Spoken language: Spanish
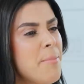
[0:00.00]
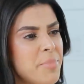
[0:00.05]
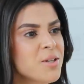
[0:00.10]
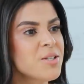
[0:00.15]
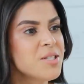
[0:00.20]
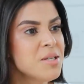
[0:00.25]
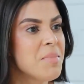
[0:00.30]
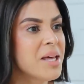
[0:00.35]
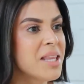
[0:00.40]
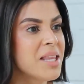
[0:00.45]

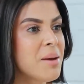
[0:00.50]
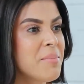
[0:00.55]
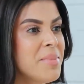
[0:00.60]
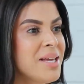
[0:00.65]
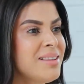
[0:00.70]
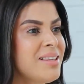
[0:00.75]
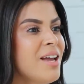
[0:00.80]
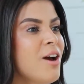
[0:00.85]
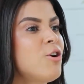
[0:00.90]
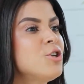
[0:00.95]

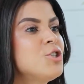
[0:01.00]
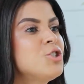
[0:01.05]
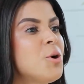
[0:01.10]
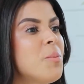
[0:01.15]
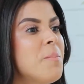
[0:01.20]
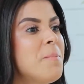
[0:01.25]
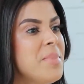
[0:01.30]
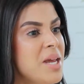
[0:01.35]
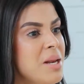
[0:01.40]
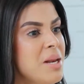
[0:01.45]
Aproximadamente
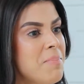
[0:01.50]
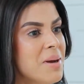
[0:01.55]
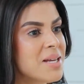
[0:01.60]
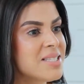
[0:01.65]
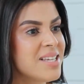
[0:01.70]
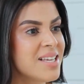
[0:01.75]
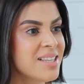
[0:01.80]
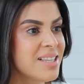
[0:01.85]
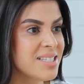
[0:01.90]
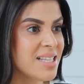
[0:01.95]
8.000
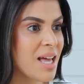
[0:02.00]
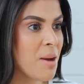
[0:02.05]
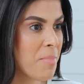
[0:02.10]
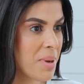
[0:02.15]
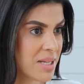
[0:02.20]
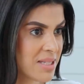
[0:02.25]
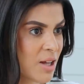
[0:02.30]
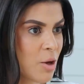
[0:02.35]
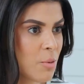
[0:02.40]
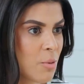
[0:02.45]
pacientes han
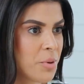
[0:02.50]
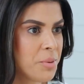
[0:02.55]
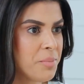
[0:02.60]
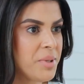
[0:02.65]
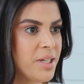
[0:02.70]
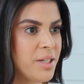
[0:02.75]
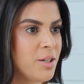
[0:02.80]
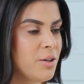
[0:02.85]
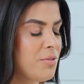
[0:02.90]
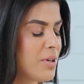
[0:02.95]
pasado por
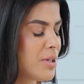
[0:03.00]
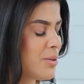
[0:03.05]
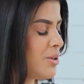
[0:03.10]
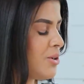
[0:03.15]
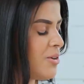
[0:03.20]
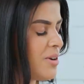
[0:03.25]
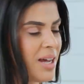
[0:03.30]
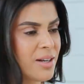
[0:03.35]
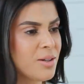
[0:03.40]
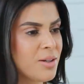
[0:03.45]
mi quirófano a
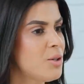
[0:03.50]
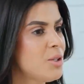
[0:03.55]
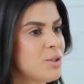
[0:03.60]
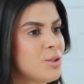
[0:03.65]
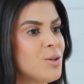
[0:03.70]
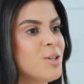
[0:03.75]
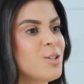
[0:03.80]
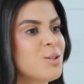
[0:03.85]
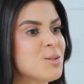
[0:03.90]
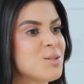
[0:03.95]
lo largo de
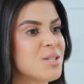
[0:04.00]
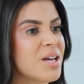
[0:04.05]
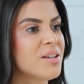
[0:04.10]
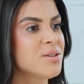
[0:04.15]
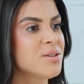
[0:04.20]
todos estos